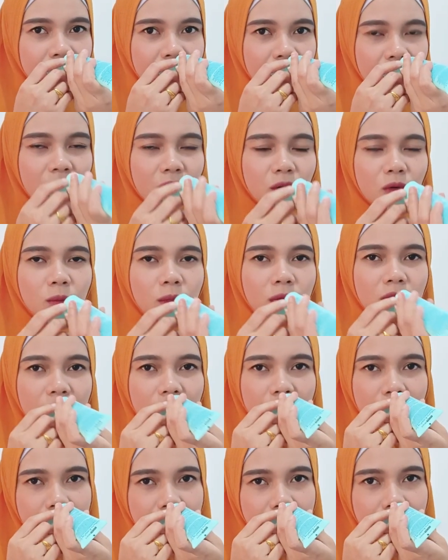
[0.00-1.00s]

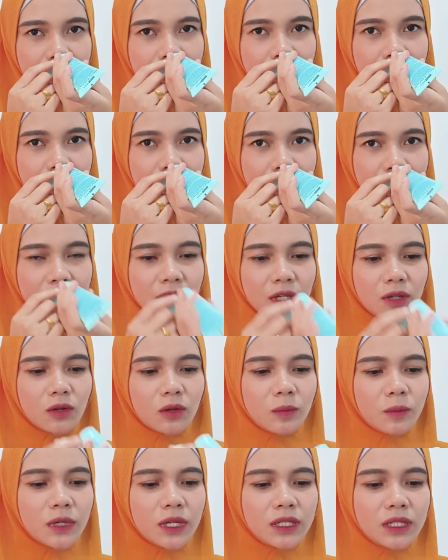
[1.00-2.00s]
aroma
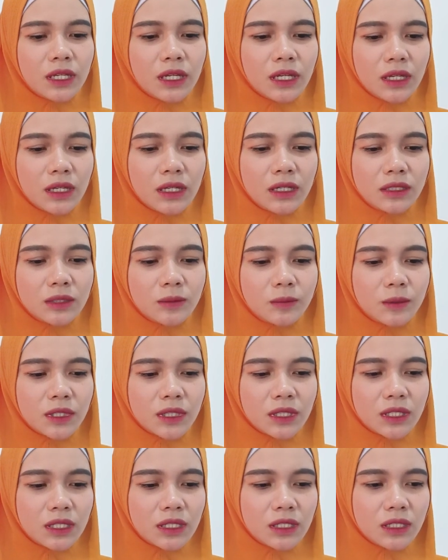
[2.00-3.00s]
aromanya ya
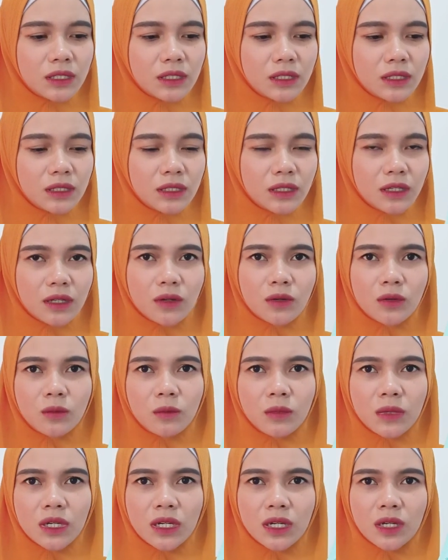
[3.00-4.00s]
seperti
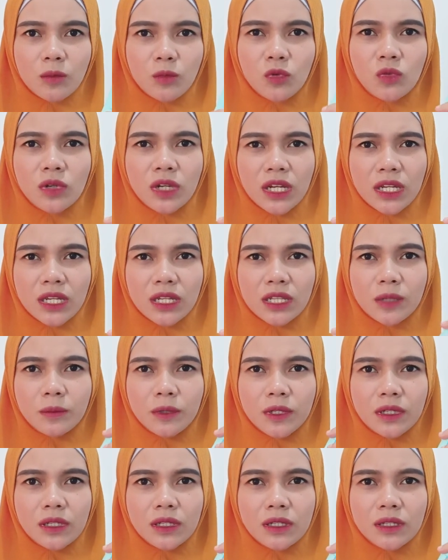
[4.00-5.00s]
aroma bunga ya
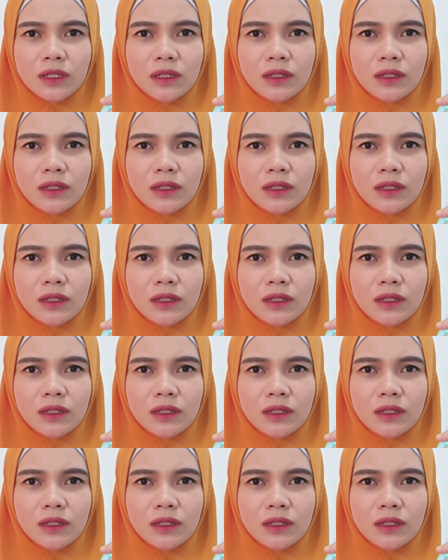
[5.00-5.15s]
tapi